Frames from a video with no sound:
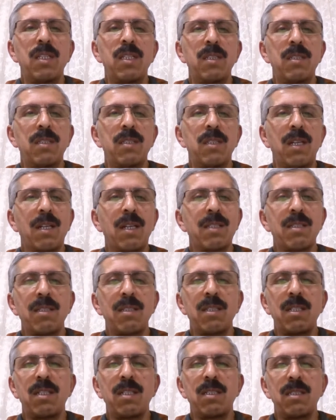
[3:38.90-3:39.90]
e,
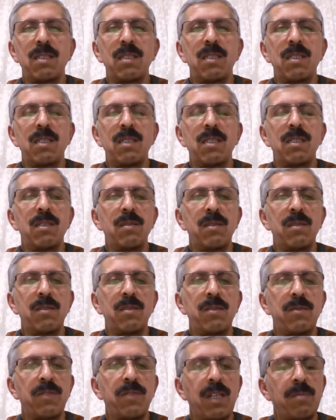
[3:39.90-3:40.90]
aslında e,
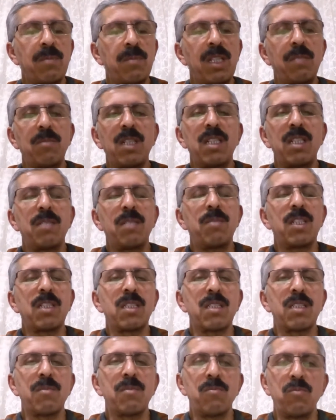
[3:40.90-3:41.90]
fen bilimleri bir
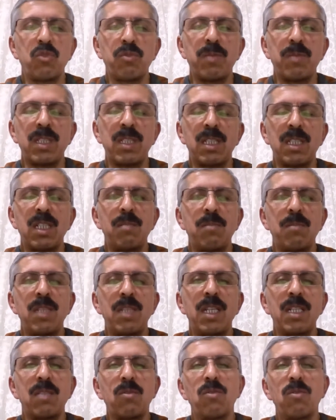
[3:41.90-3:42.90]
kısım müsbet
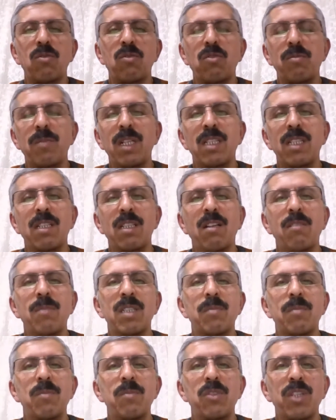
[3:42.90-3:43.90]
ilimler okunmaya devam
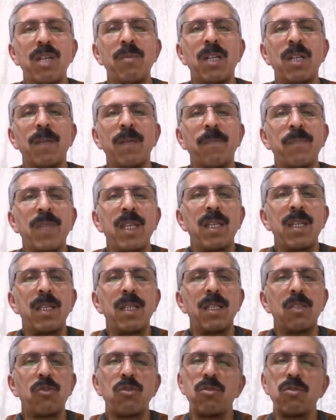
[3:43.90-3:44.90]
etmiş ama
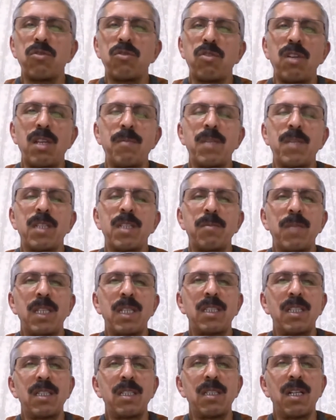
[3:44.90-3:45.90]
şunu söylemek
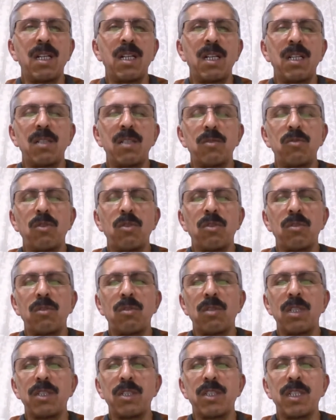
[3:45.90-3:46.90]
belki daha doğru
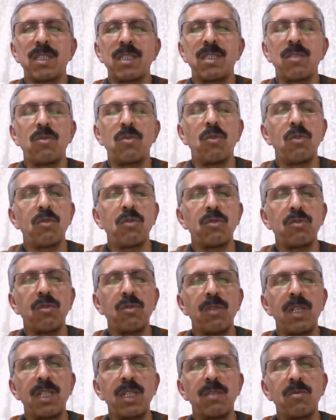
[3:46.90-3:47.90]
olacaktır.
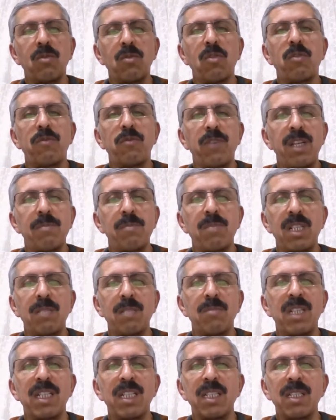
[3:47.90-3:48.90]
Okutulan o fen
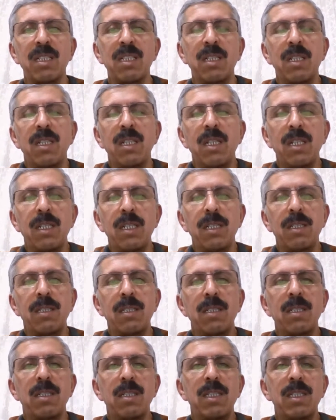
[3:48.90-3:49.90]
bilimleri
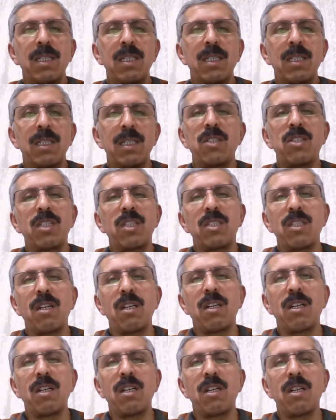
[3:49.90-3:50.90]
e, ihtiyaca
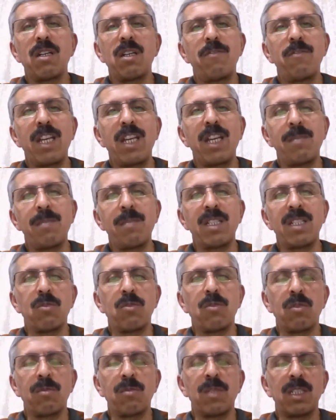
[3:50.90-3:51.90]
cevap ve
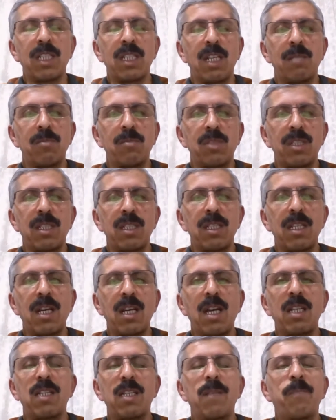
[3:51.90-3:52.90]
veremez duruma gelmiştir.
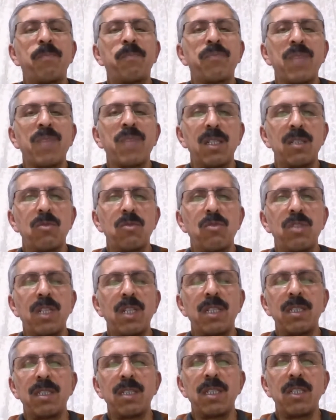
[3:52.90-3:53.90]
Yani e,
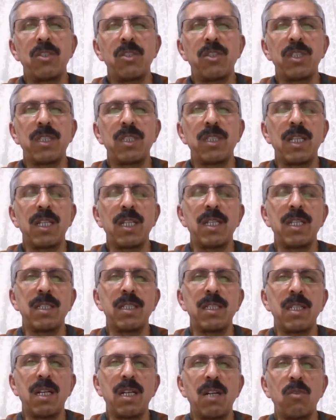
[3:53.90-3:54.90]
dünyanın değişik
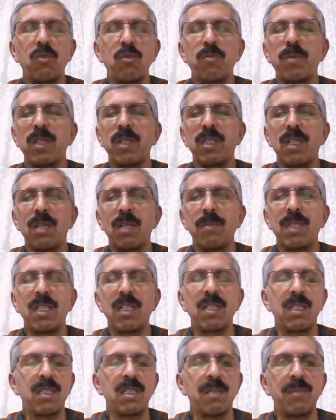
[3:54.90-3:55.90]
yerlerinde Avrupa'da,
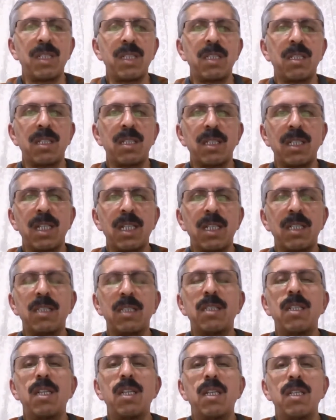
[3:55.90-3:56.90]
Amerika'da meydana
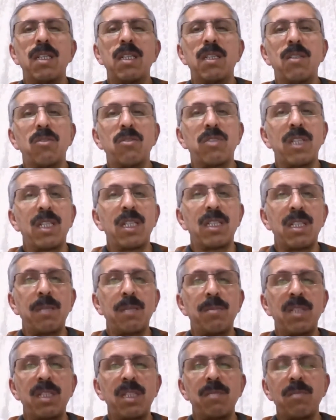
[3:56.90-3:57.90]
gelen e,
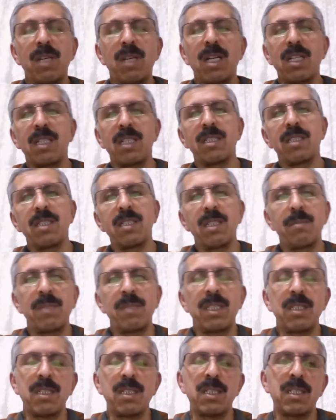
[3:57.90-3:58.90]
özellikle bilim alanında
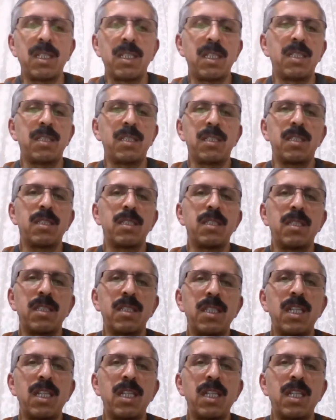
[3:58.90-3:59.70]
meydana gelen e,